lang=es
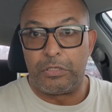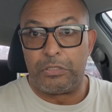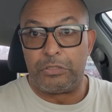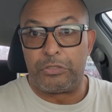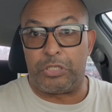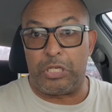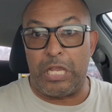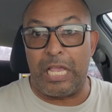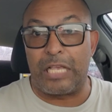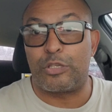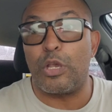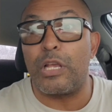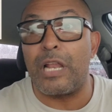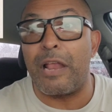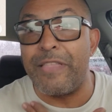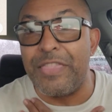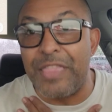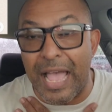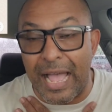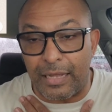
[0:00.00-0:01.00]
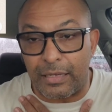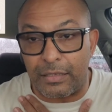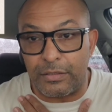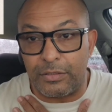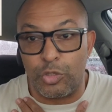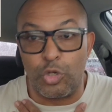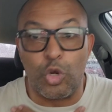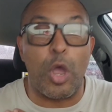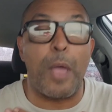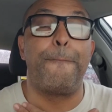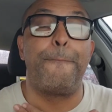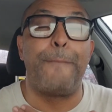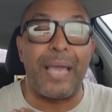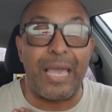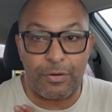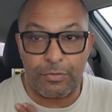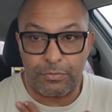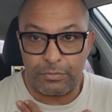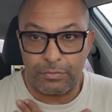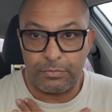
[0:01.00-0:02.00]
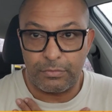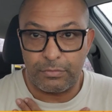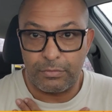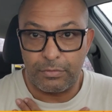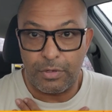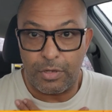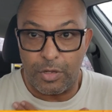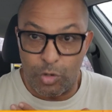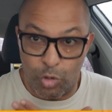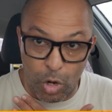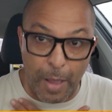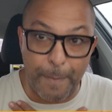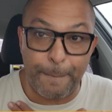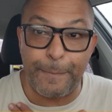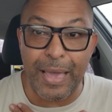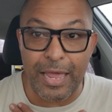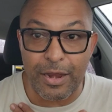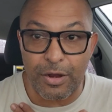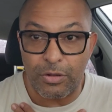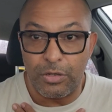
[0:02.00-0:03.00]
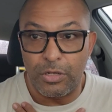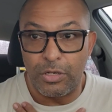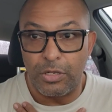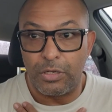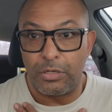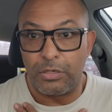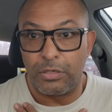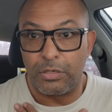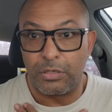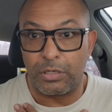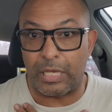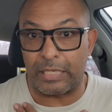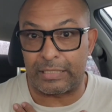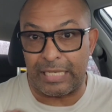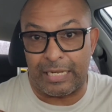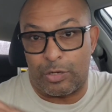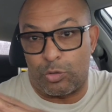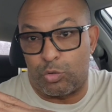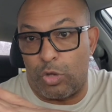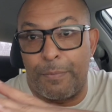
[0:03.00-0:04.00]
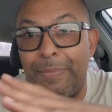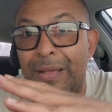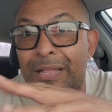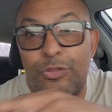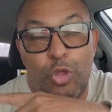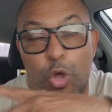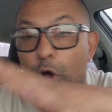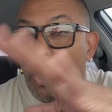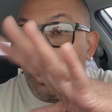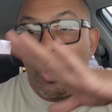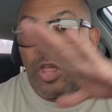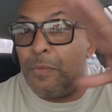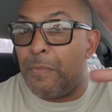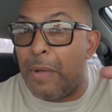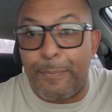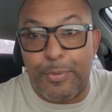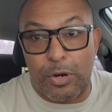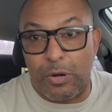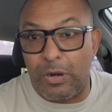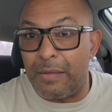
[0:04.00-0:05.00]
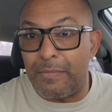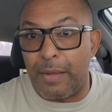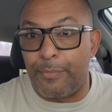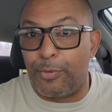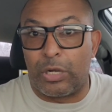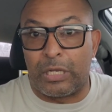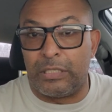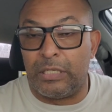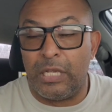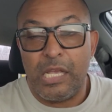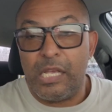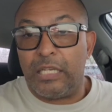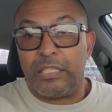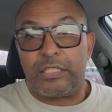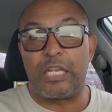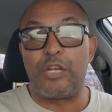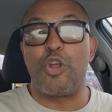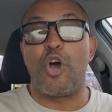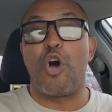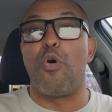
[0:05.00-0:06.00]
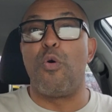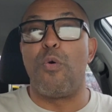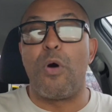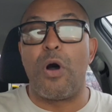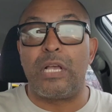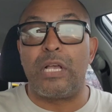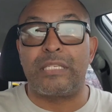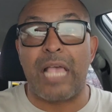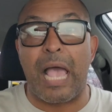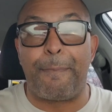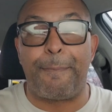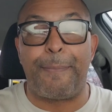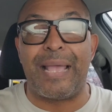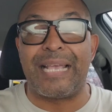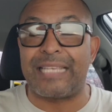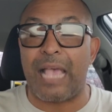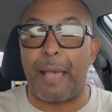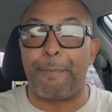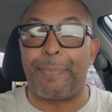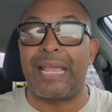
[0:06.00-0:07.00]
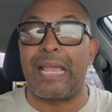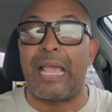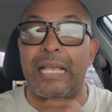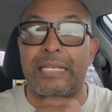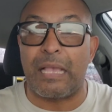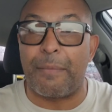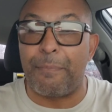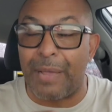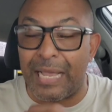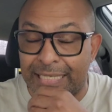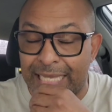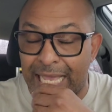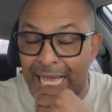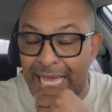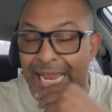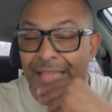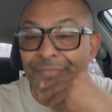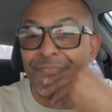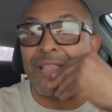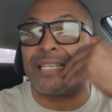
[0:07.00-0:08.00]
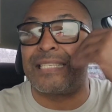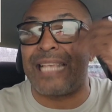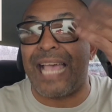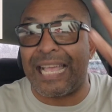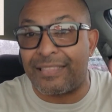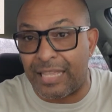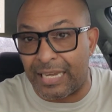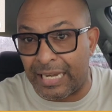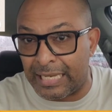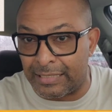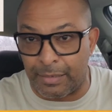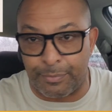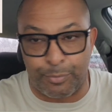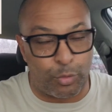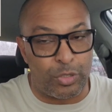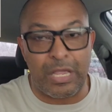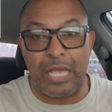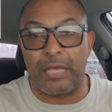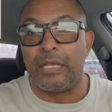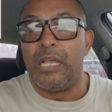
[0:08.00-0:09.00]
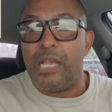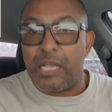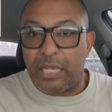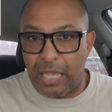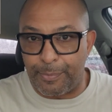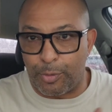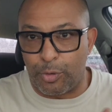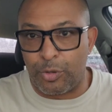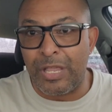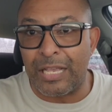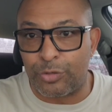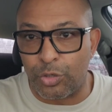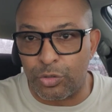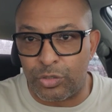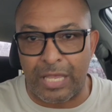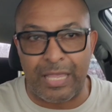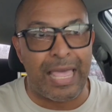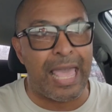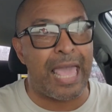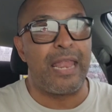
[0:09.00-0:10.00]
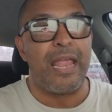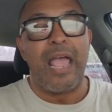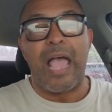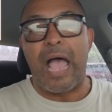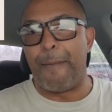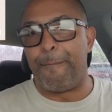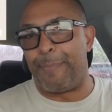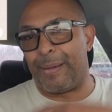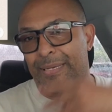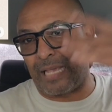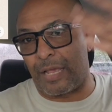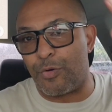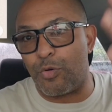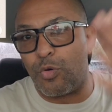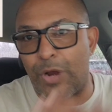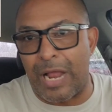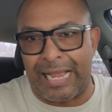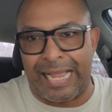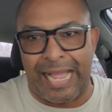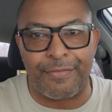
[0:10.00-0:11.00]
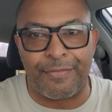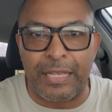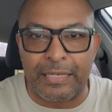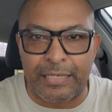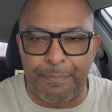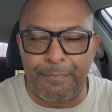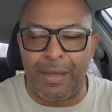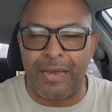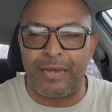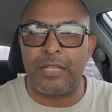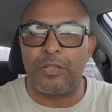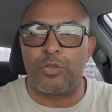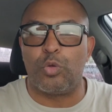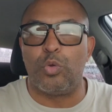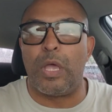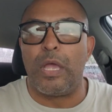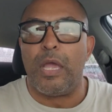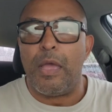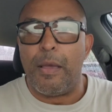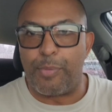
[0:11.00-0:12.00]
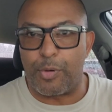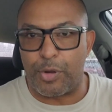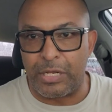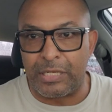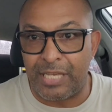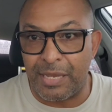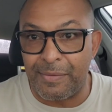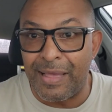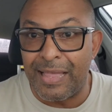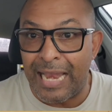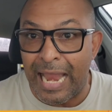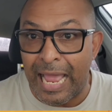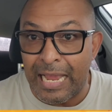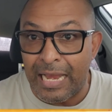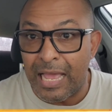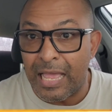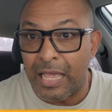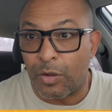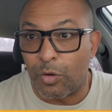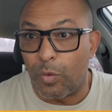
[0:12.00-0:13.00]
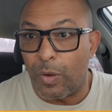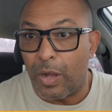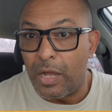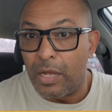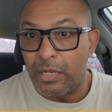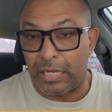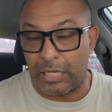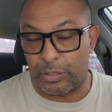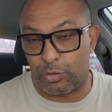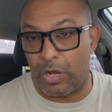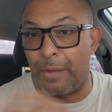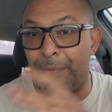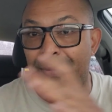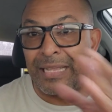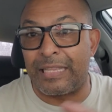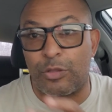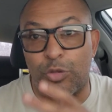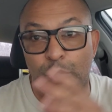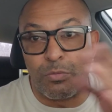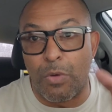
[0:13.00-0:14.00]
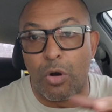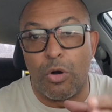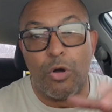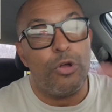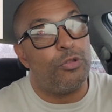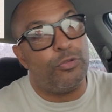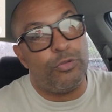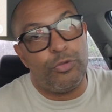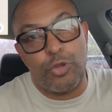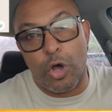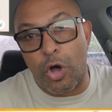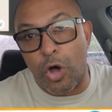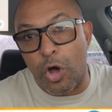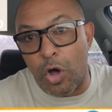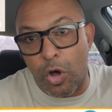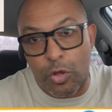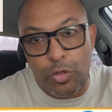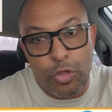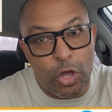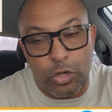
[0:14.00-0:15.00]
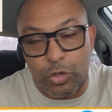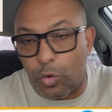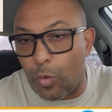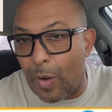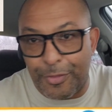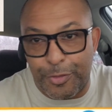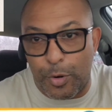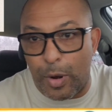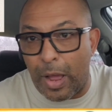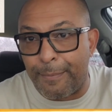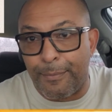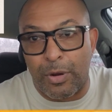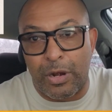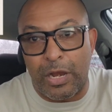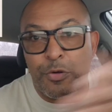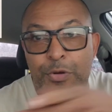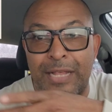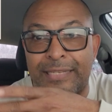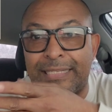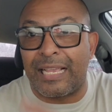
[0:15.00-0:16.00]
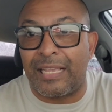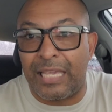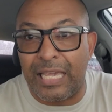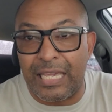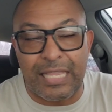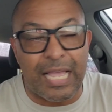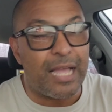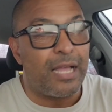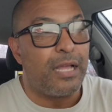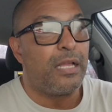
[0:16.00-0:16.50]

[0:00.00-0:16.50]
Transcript: Si eso es verdad, yo espero, yo espero que se resuelvan todos los demás problemas, porque si no hubo esa, ese, gran desastre que, se podía, que podía suceder al pasar un huracán de esas magnitudes por encima de la isla de Cuba, que solamente tumbó dos, dos cuatro árboles y una cerquita,